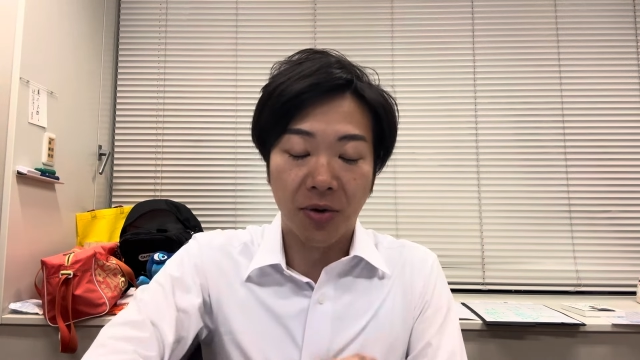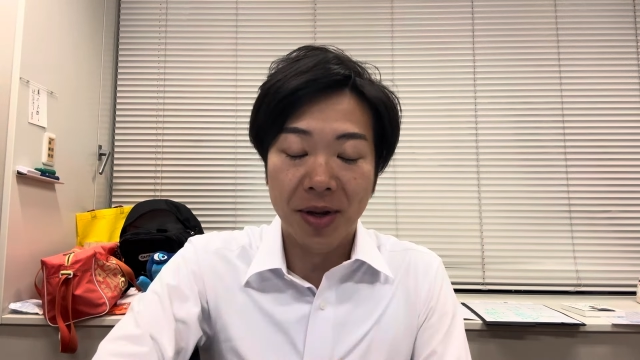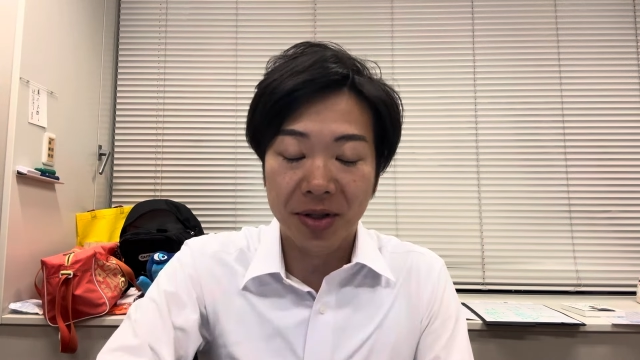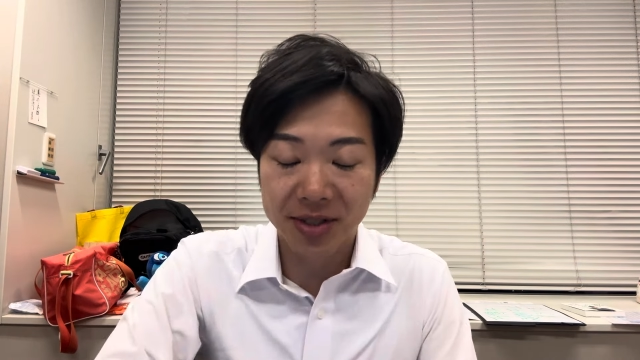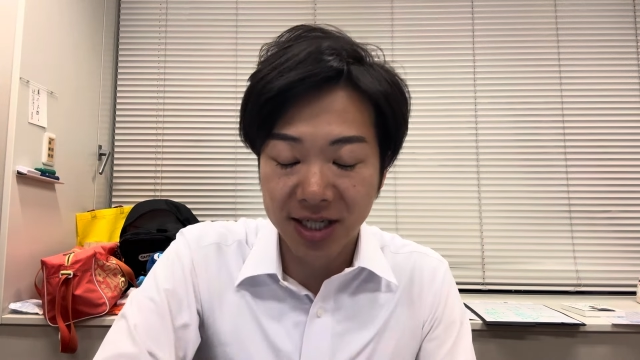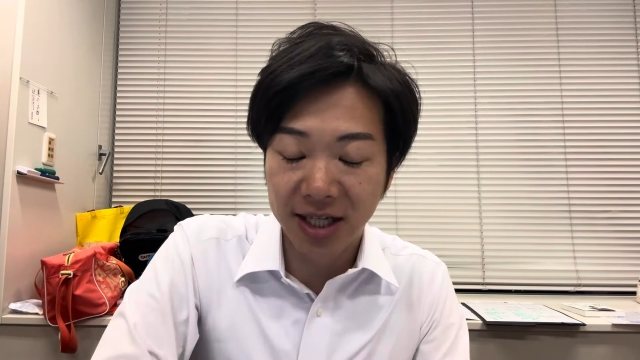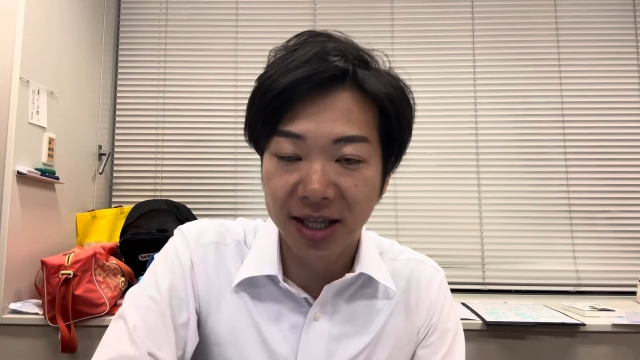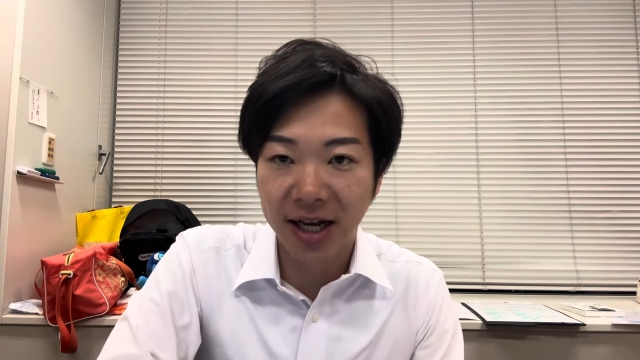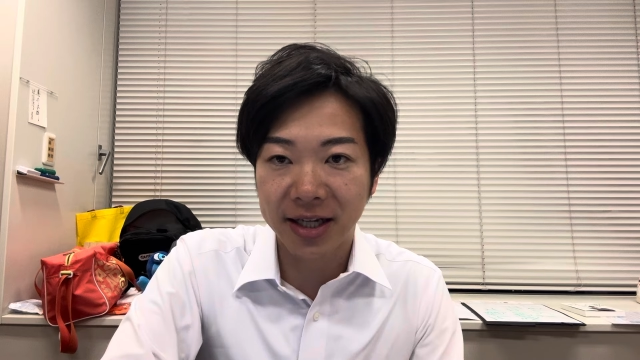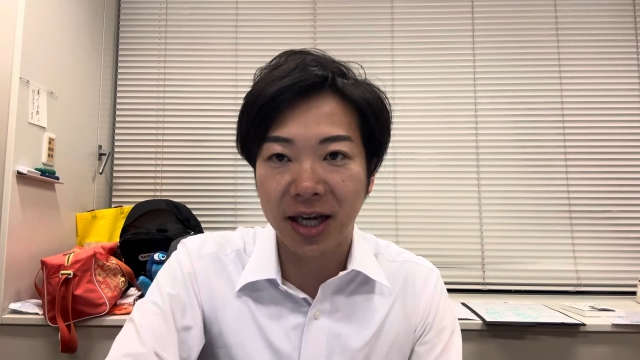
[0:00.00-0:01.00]
コメントさせてい
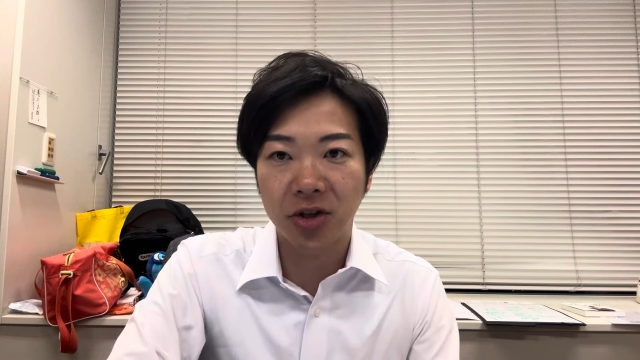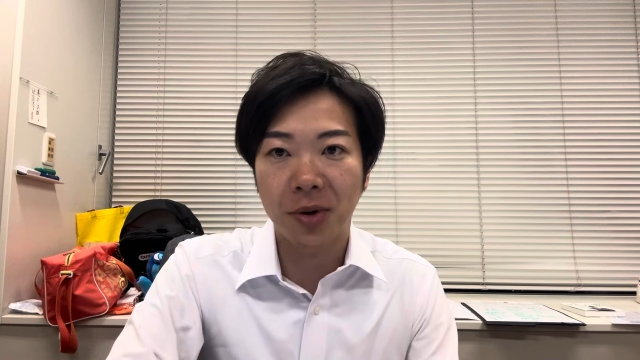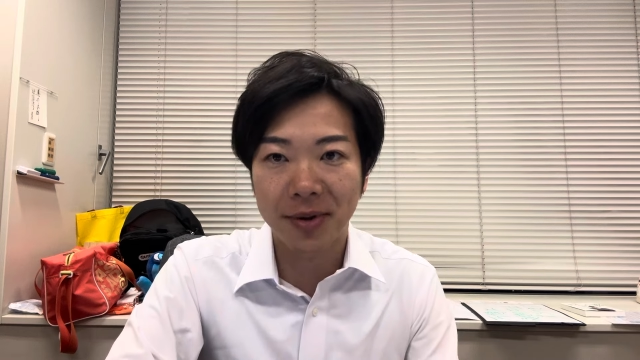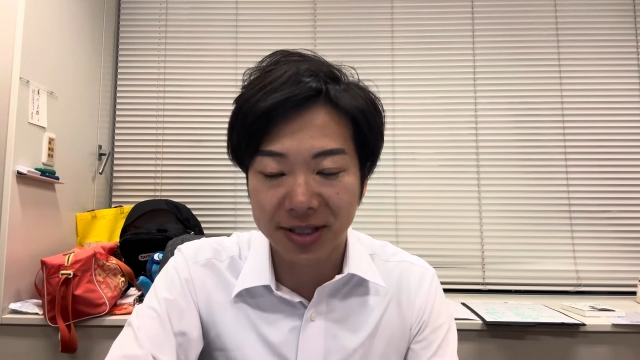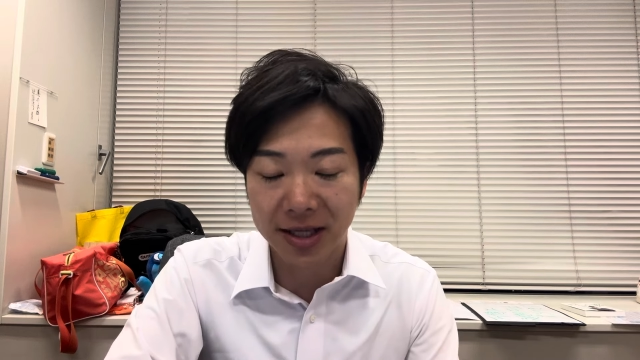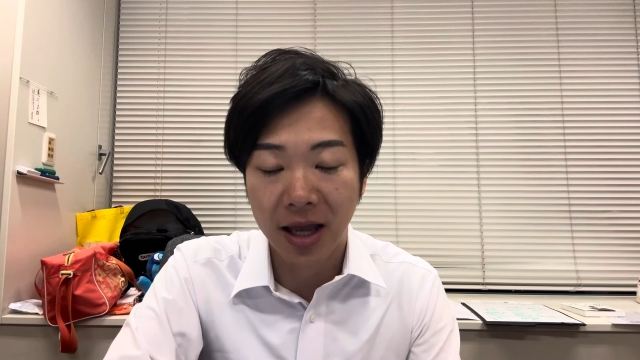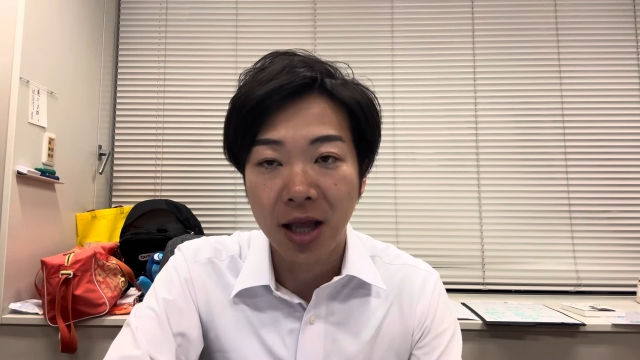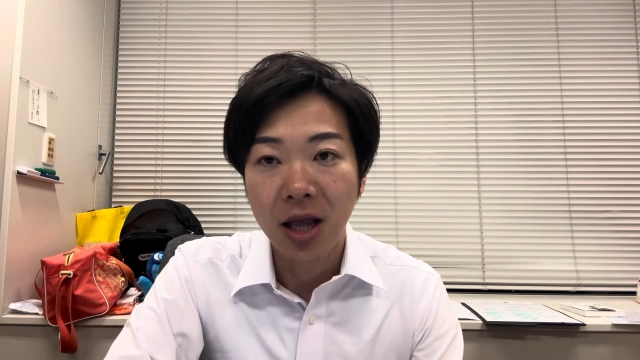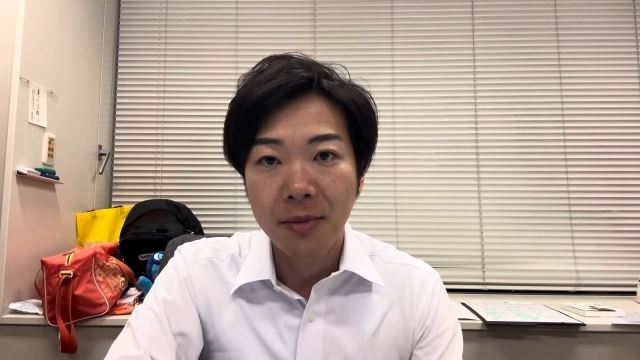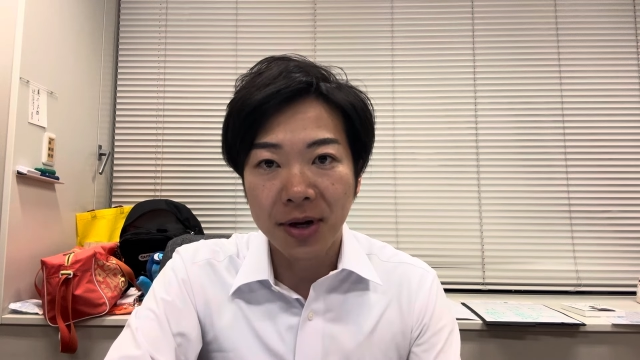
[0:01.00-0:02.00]
ただきたいと思います。
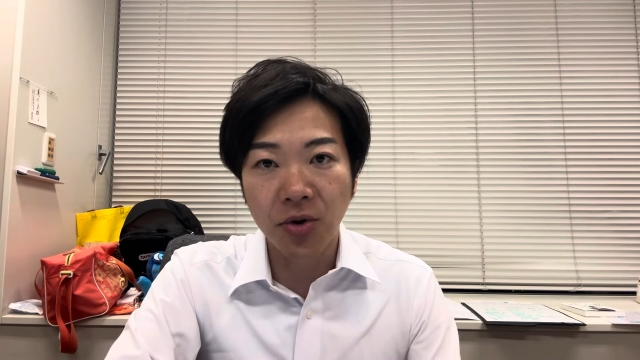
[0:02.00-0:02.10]
まあ、